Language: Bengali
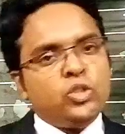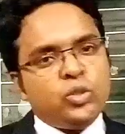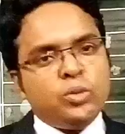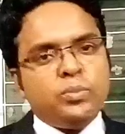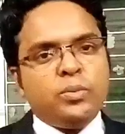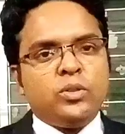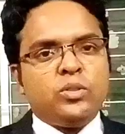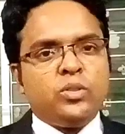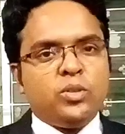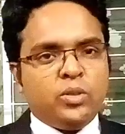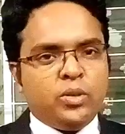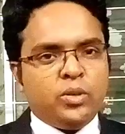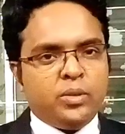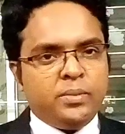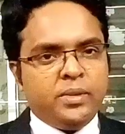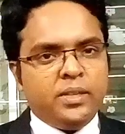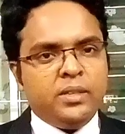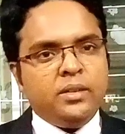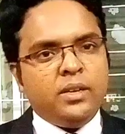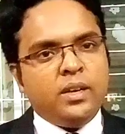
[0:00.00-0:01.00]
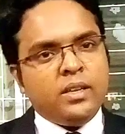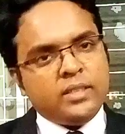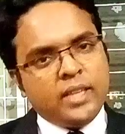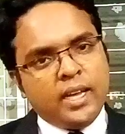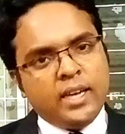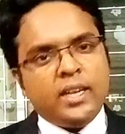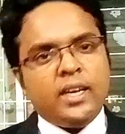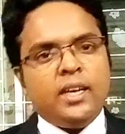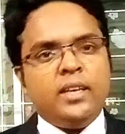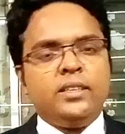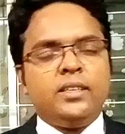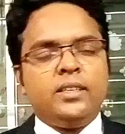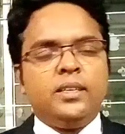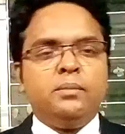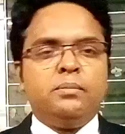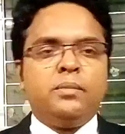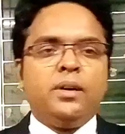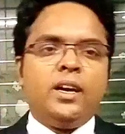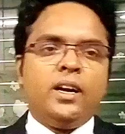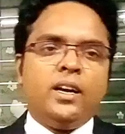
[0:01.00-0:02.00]
সুপর্দ করবেন থানায়
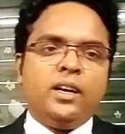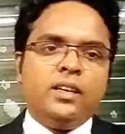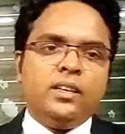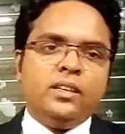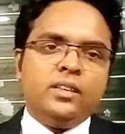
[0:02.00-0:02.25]
কিংবা